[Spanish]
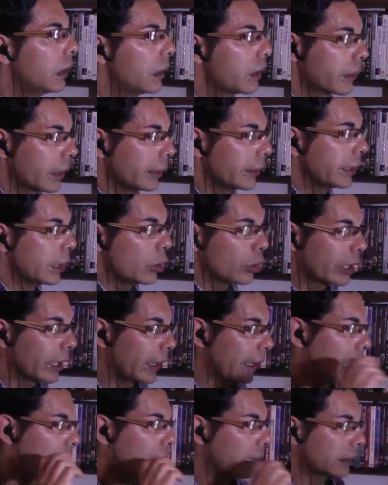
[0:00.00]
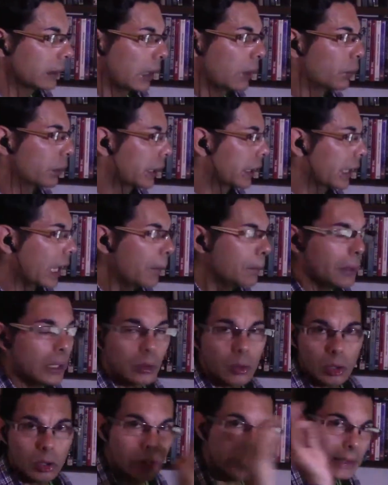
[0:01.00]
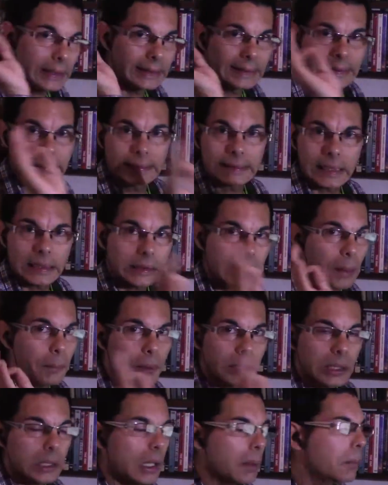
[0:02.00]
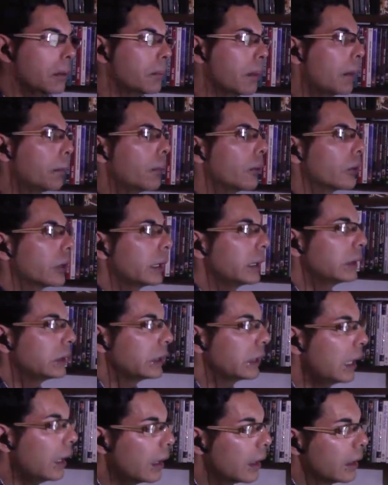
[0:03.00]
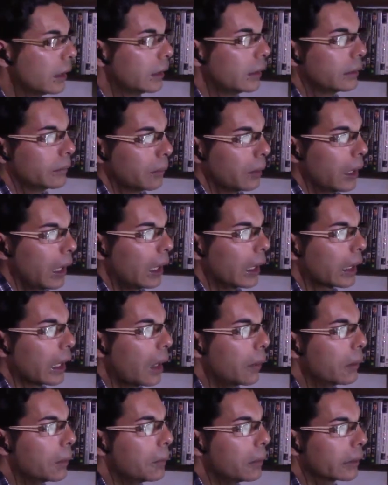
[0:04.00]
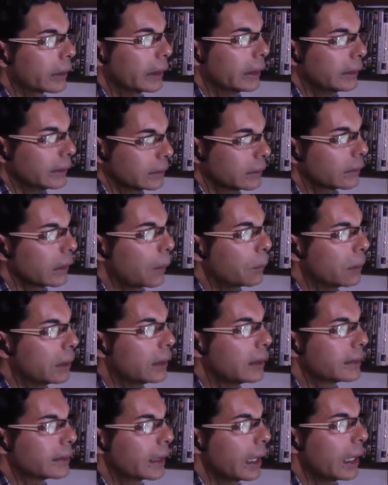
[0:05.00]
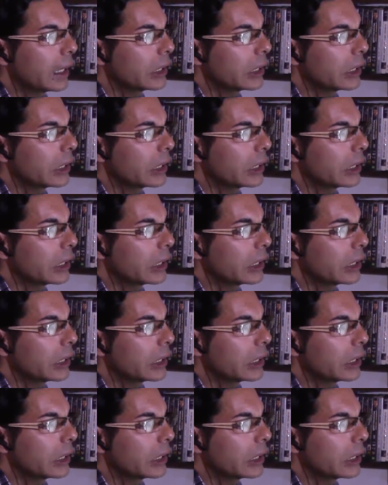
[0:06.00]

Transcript: Reitero que aunque cambie el color es exactamente la misma potencia Acá vemos que es, también dice